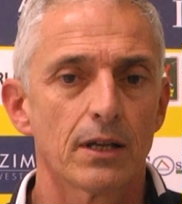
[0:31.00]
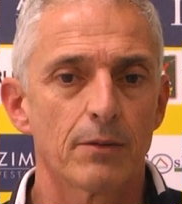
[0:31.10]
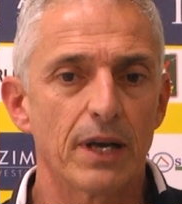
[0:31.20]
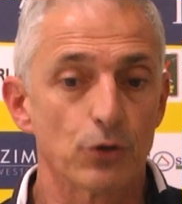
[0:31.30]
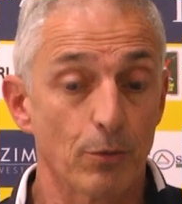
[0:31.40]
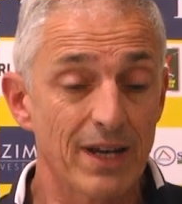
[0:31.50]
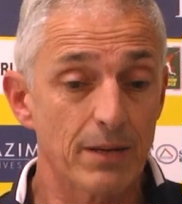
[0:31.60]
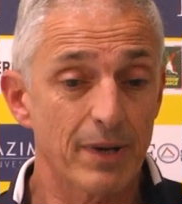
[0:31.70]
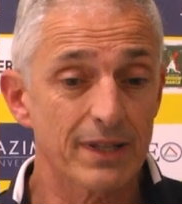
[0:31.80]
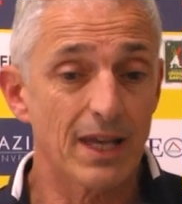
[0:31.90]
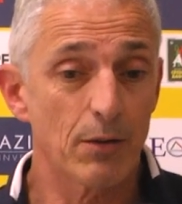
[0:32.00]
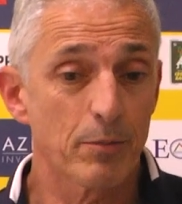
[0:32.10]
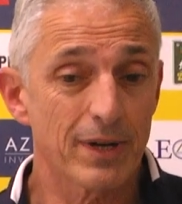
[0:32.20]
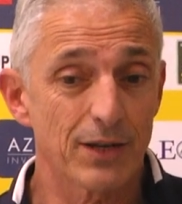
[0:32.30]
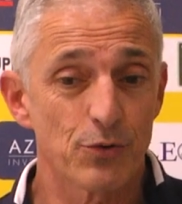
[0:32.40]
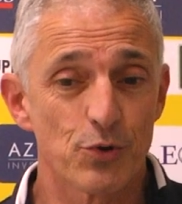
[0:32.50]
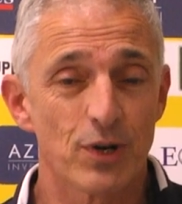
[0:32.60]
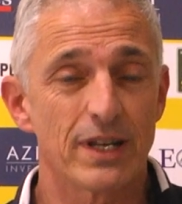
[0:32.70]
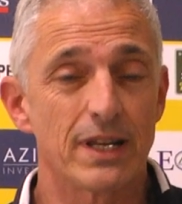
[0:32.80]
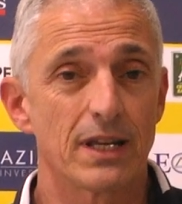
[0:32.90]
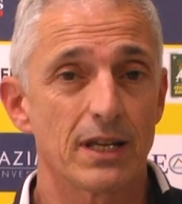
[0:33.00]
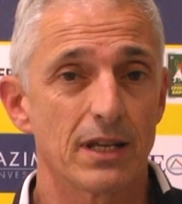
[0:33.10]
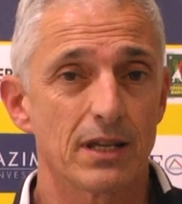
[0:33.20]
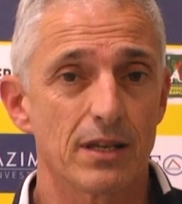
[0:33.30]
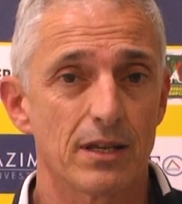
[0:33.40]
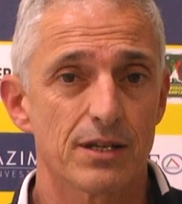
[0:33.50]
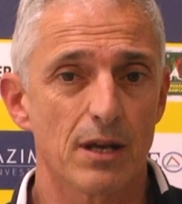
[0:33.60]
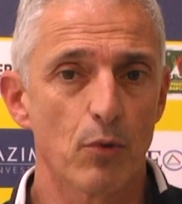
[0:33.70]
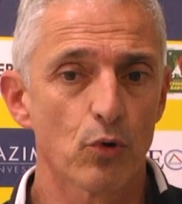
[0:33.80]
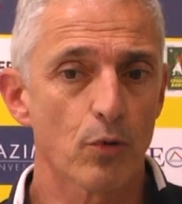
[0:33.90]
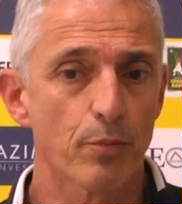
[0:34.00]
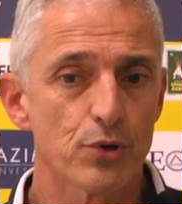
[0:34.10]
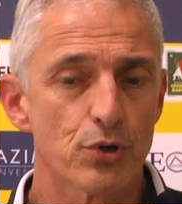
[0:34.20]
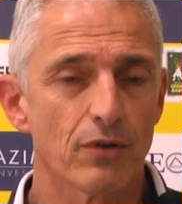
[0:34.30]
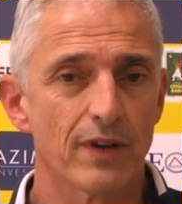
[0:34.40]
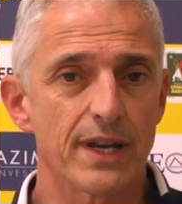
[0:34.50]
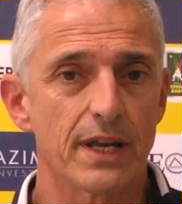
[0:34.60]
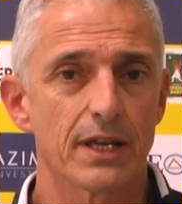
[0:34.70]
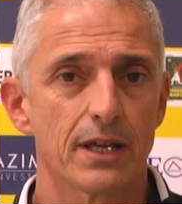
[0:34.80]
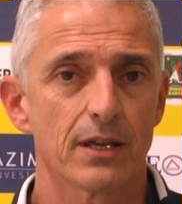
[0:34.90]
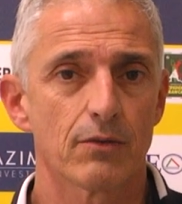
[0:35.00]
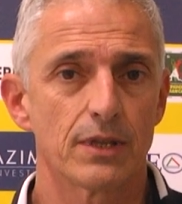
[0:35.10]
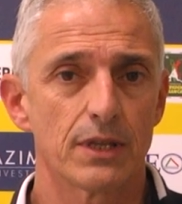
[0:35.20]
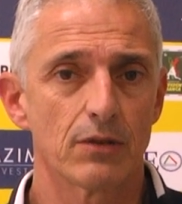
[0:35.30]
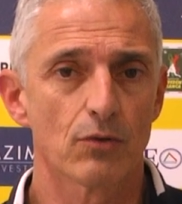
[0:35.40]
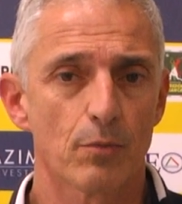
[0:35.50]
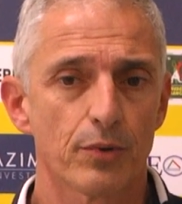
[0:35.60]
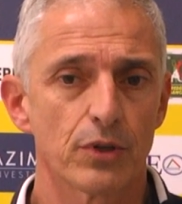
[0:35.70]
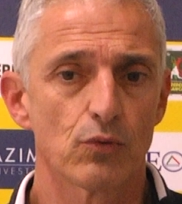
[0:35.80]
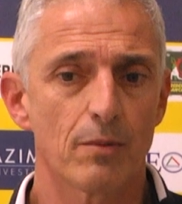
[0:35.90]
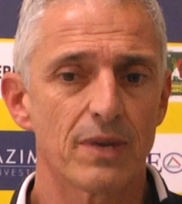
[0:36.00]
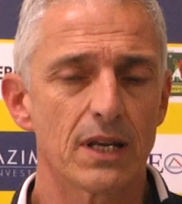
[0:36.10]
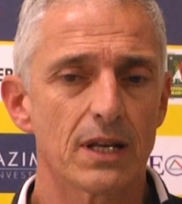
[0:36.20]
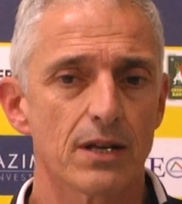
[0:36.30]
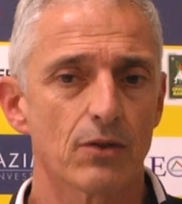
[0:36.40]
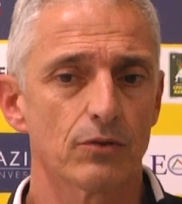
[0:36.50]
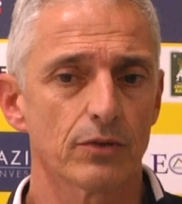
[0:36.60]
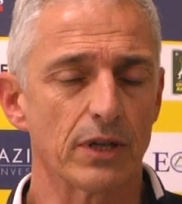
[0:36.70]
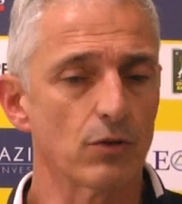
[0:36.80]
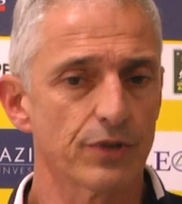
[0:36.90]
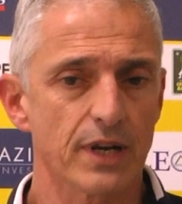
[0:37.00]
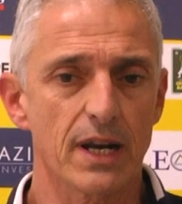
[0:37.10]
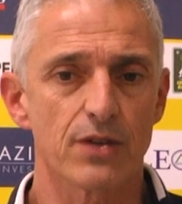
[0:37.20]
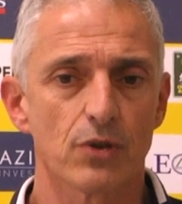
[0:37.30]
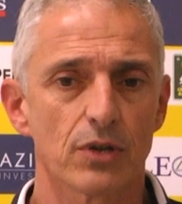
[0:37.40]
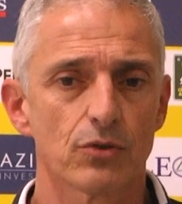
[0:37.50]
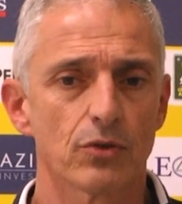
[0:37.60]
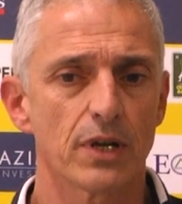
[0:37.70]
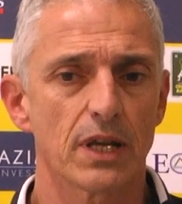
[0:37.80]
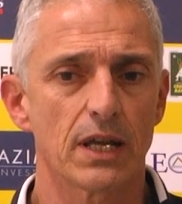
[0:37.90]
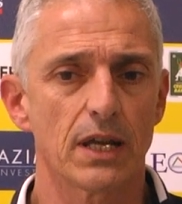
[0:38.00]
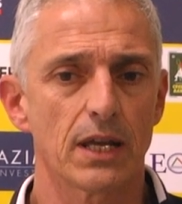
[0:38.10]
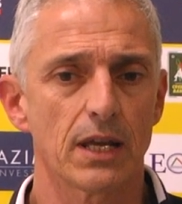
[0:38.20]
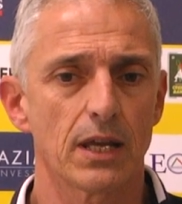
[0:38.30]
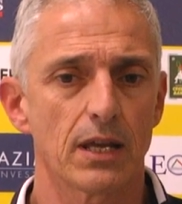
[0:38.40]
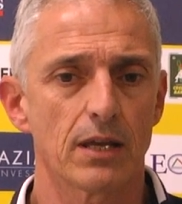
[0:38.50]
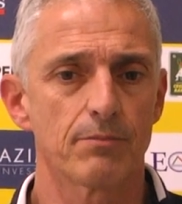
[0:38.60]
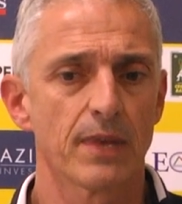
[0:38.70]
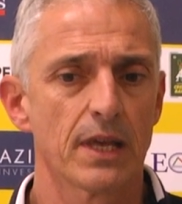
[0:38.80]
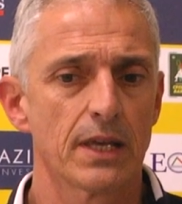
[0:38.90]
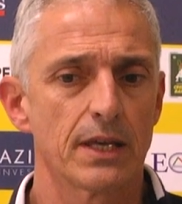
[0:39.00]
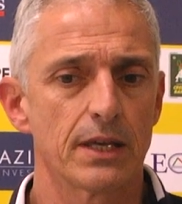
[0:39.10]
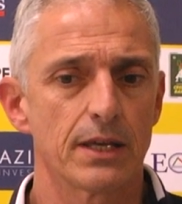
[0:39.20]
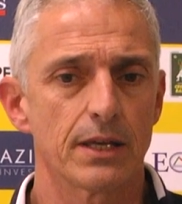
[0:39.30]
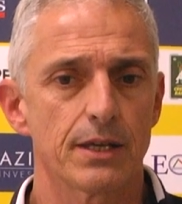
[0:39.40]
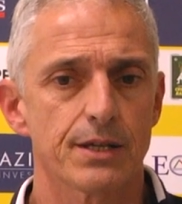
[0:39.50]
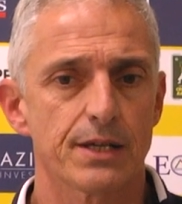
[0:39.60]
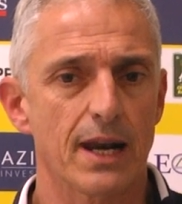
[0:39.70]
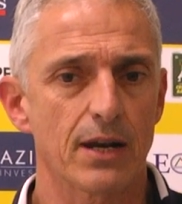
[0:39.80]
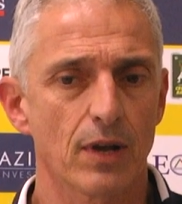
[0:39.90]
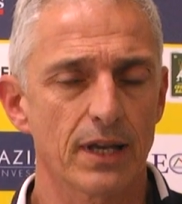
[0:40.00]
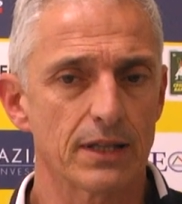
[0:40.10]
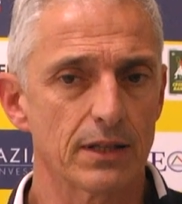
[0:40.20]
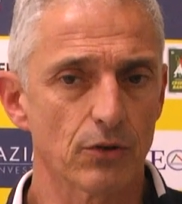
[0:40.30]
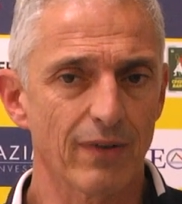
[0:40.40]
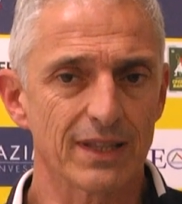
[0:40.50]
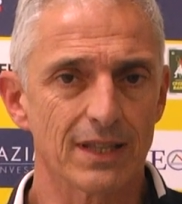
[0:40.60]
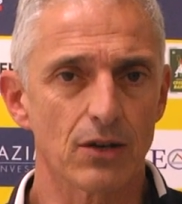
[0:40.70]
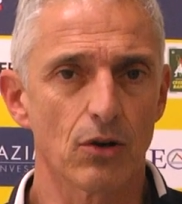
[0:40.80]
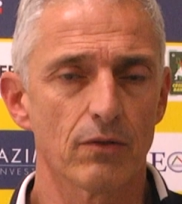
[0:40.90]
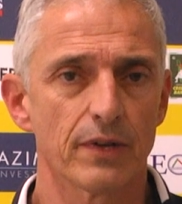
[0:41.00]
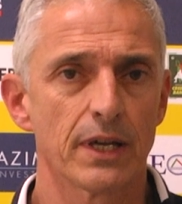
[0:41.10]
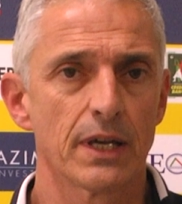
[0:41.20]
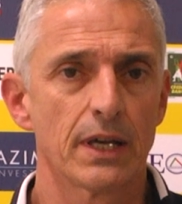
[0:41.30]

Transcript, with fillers: Ma domani partiamo per la Junior League, siamo un gruppo giovane, quindi un gruppo di 2000 incontrerà giocatori che eh, saranno anche del 99.